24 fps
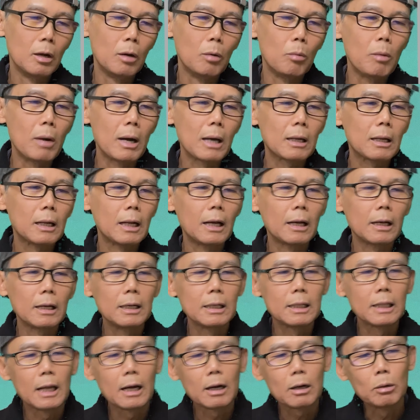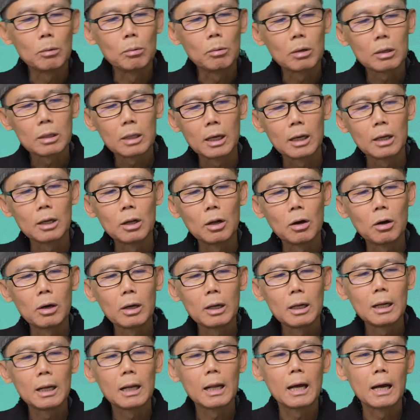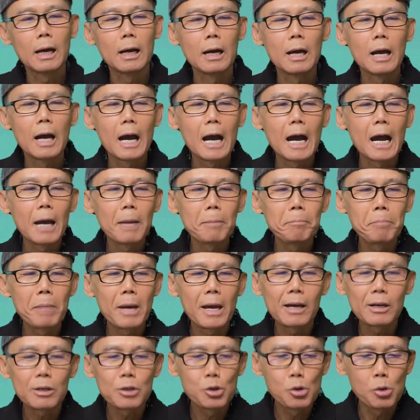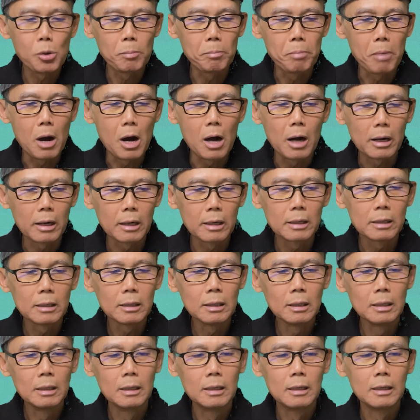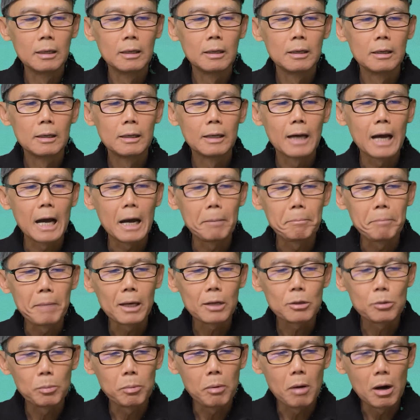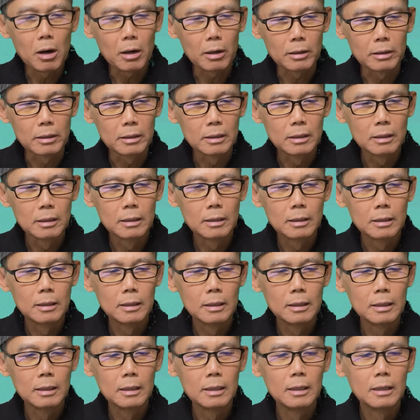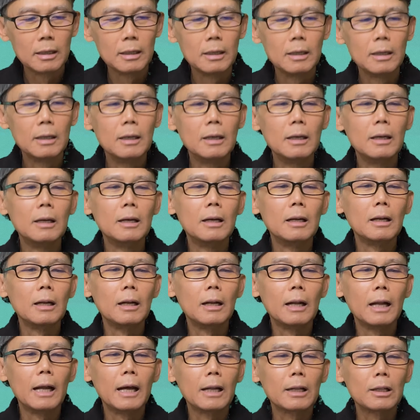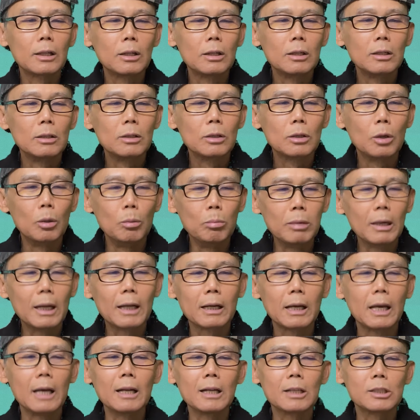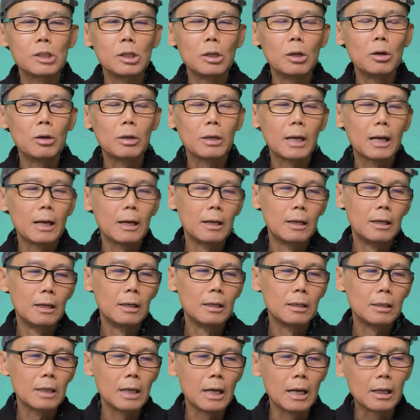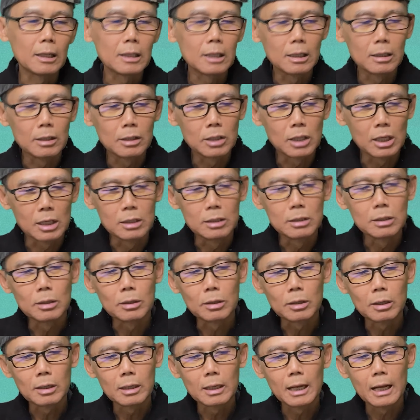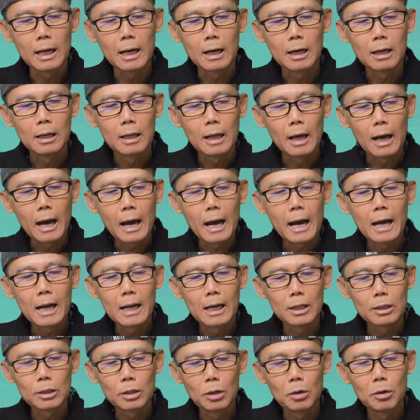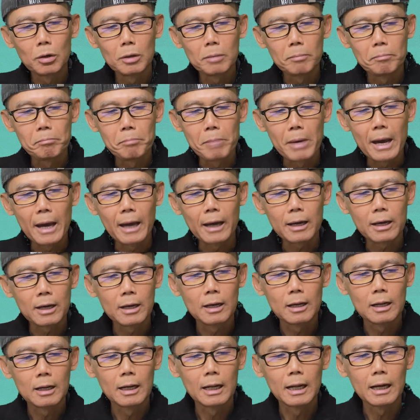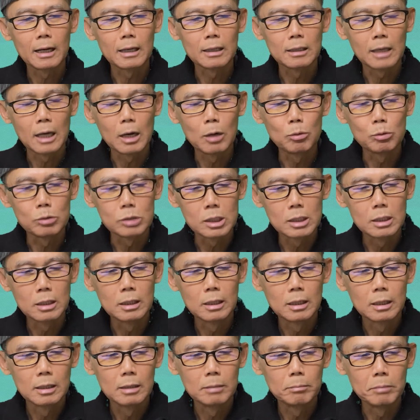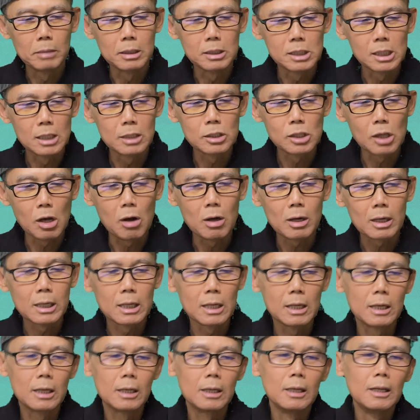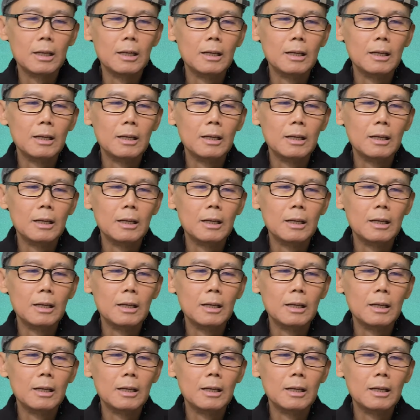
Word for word: Hoặc là người ta cũng có thể nói là I beg your pardon, I beg your pardon, là cũng là nghĩa là xin lỗi nha. Nghĩa từng chữ của nó là I là tôi, beg là cầu xin, mình xin xỏ cái gì đó.